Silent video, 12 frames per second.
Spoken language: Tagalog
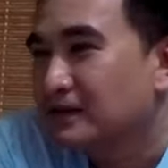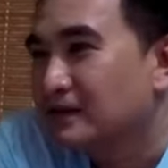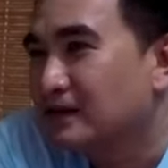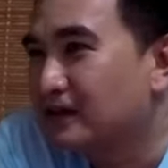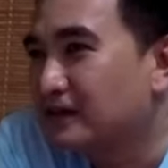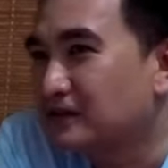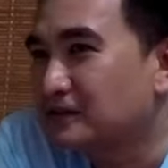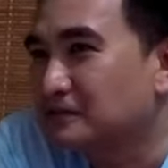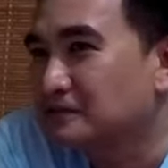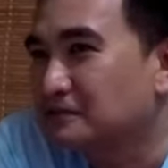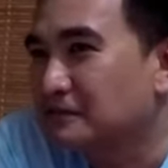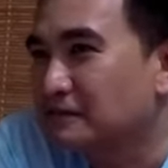uh, bare
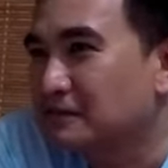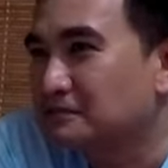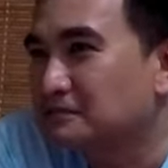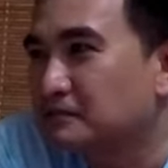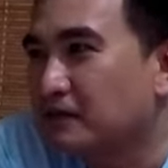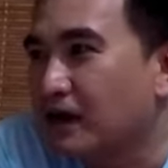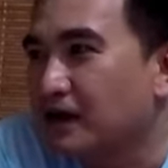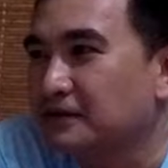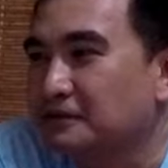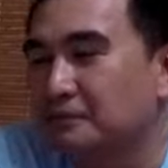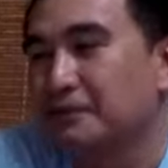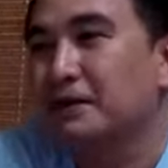bottom. Uh,
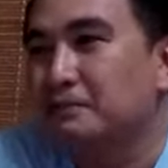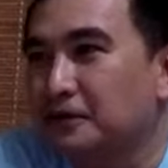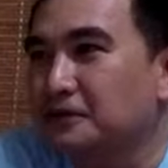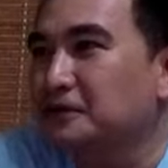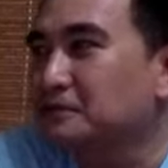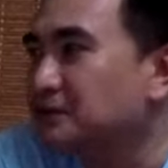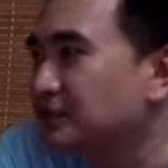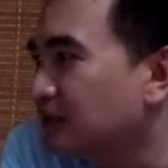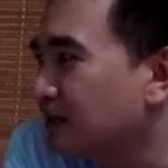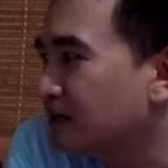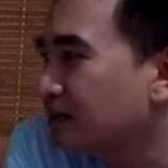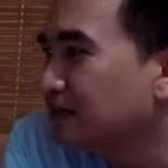oh, bare bottom
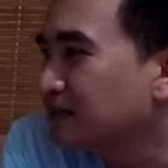siya.